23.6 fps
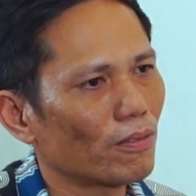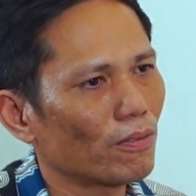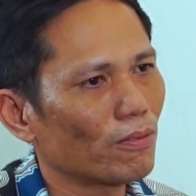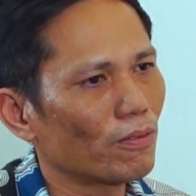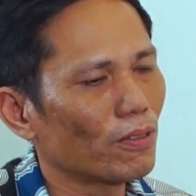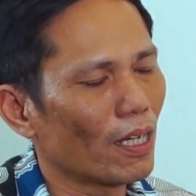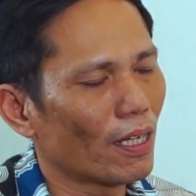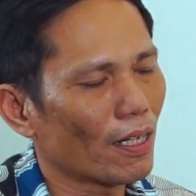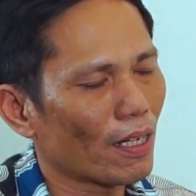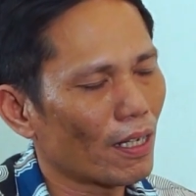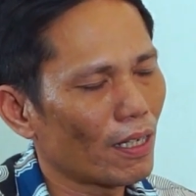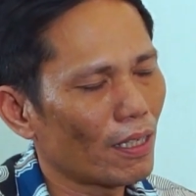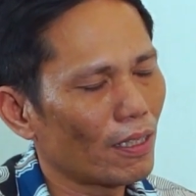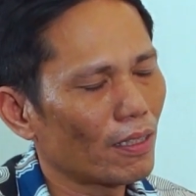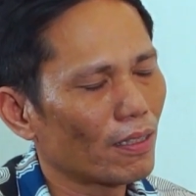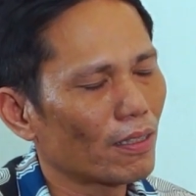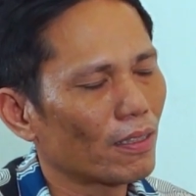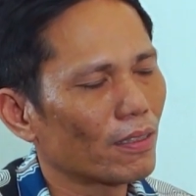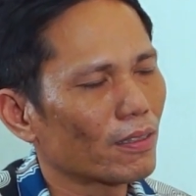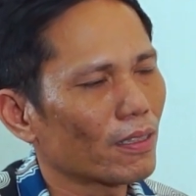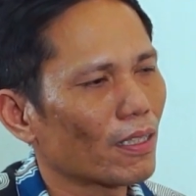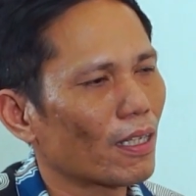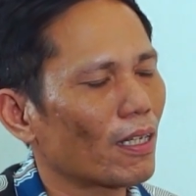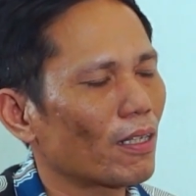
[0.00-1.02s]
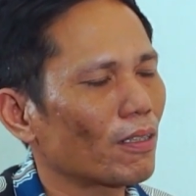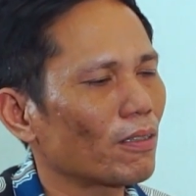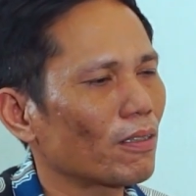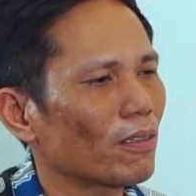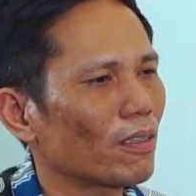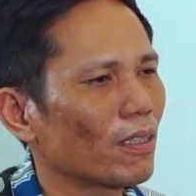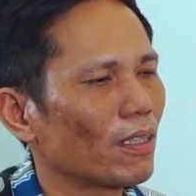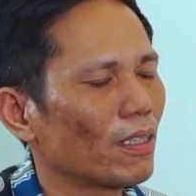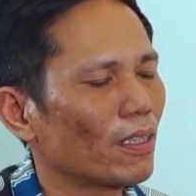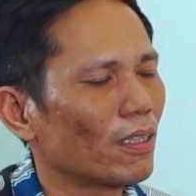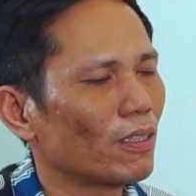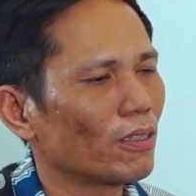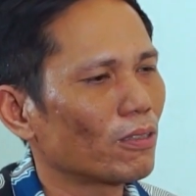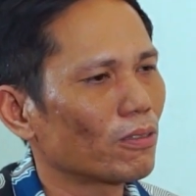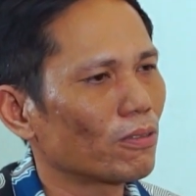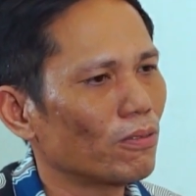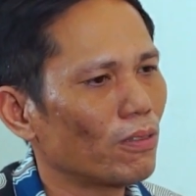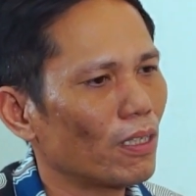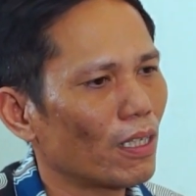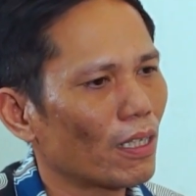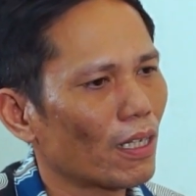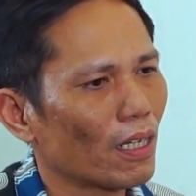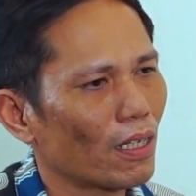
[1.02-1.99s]
udara sekarang
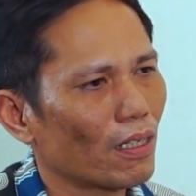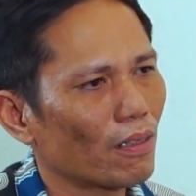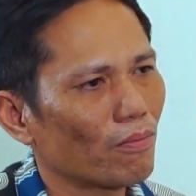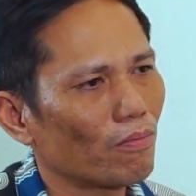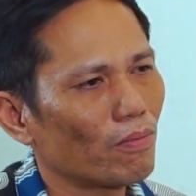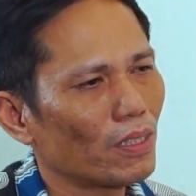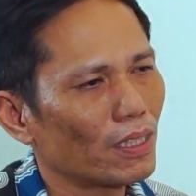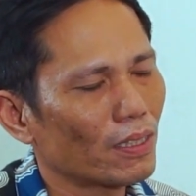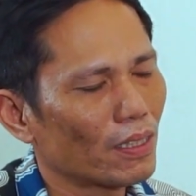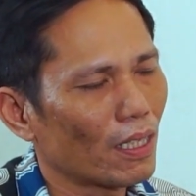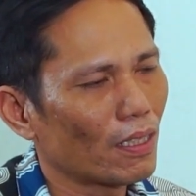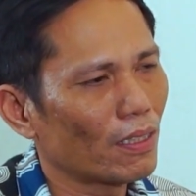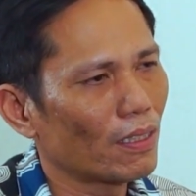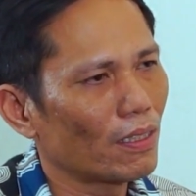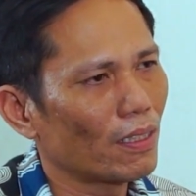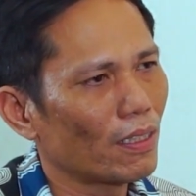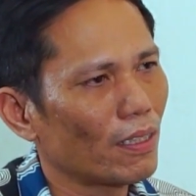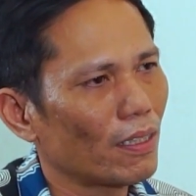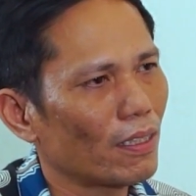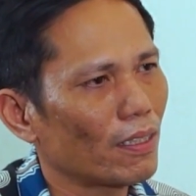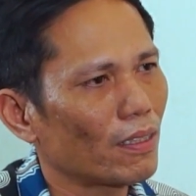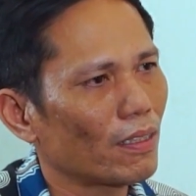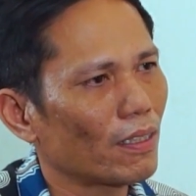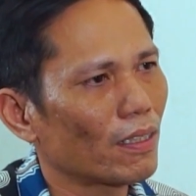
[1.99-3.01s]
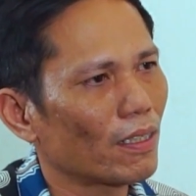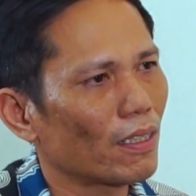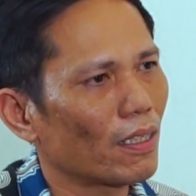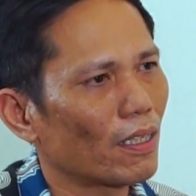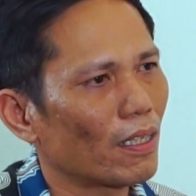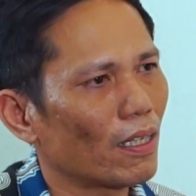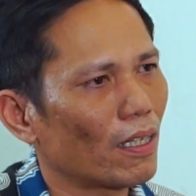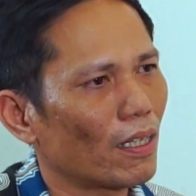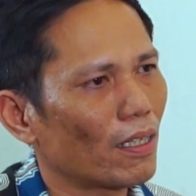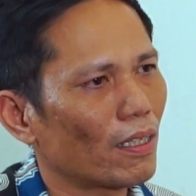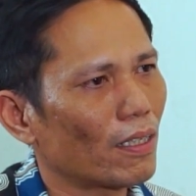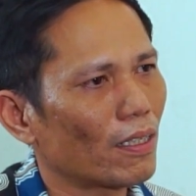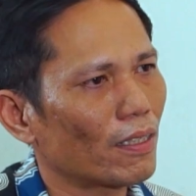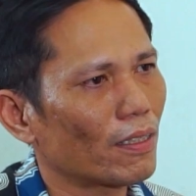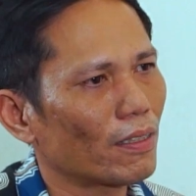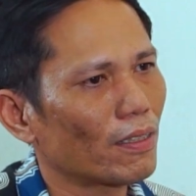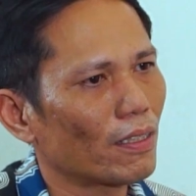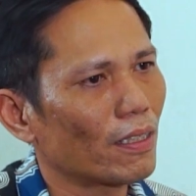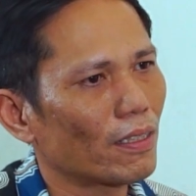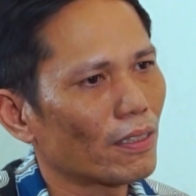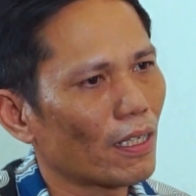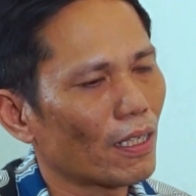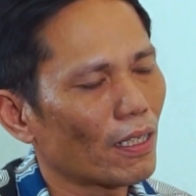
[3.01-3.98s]
sudah bisa di uh,
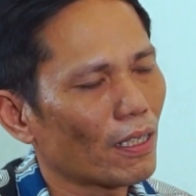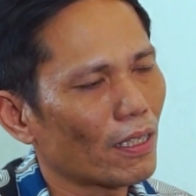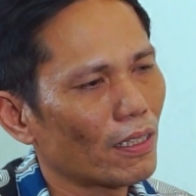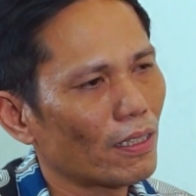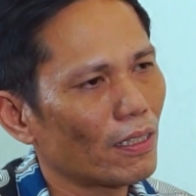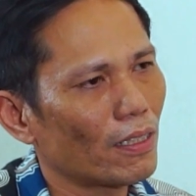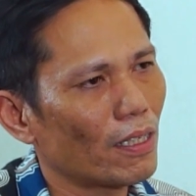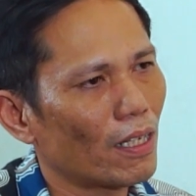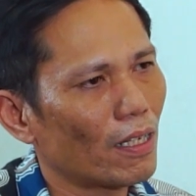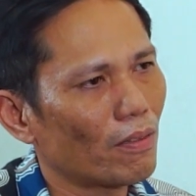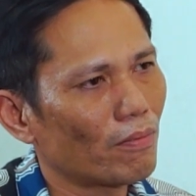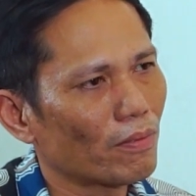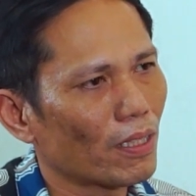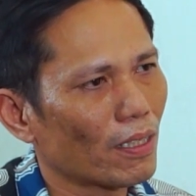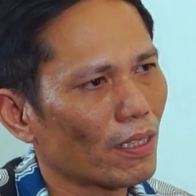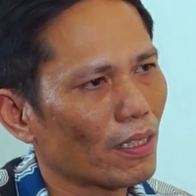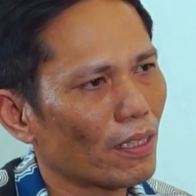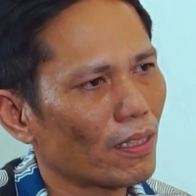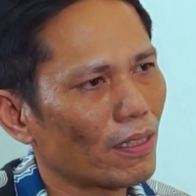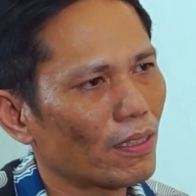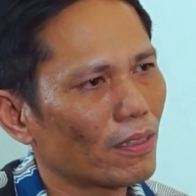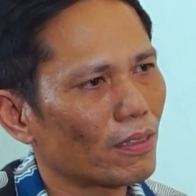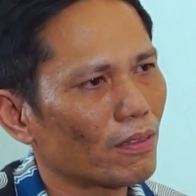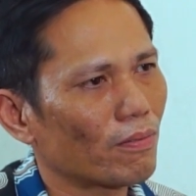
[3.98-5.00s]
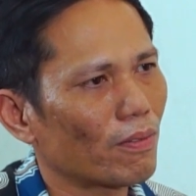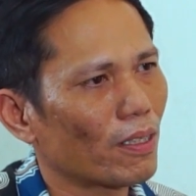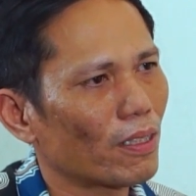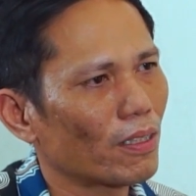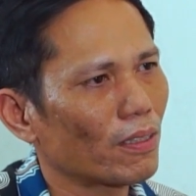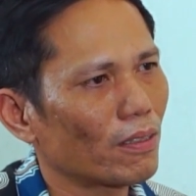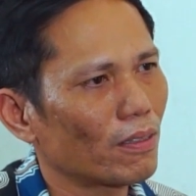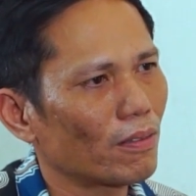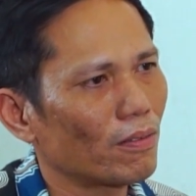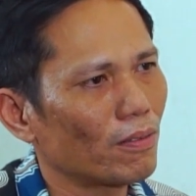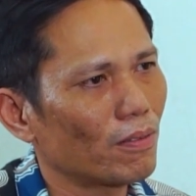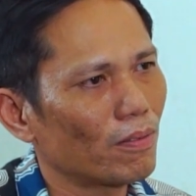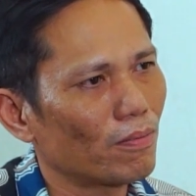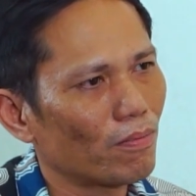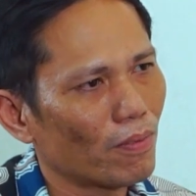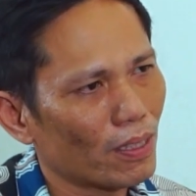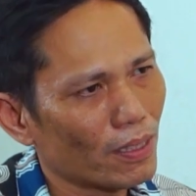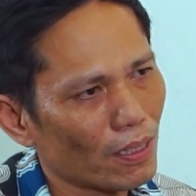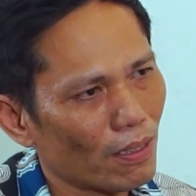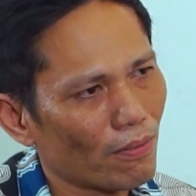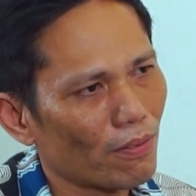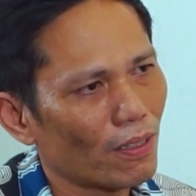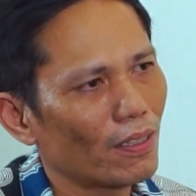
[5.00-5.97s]
diletakkan di dalam tanah seperti itu
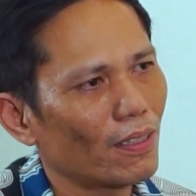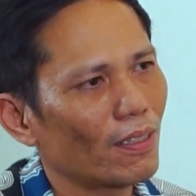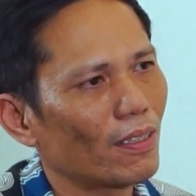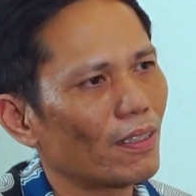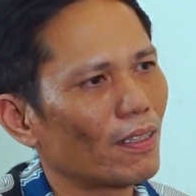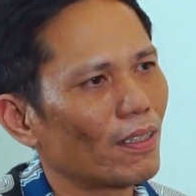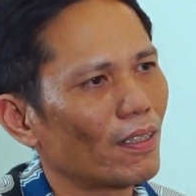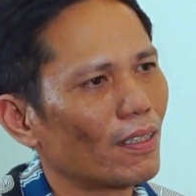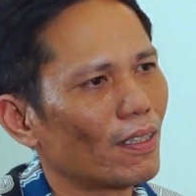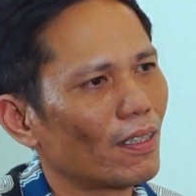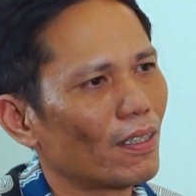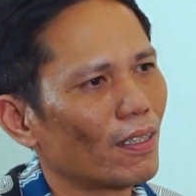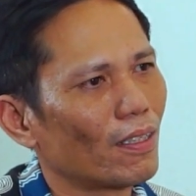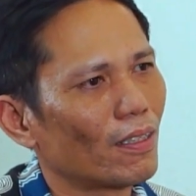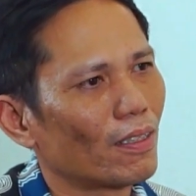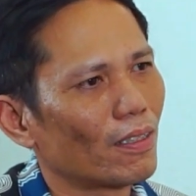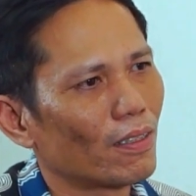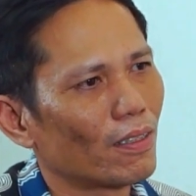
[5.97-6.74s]
Mas Afan. Oke